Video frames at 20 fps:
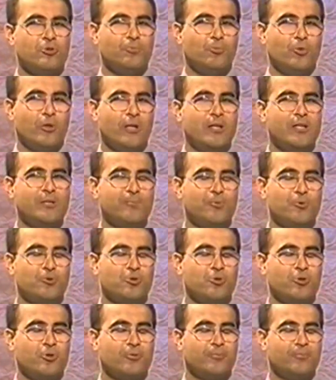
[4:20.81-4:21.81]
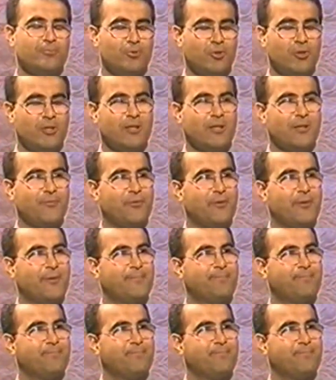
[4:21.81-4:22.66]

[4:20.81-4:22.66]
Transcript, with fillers: moraliniz bozuluyor. Bu kadar efendim.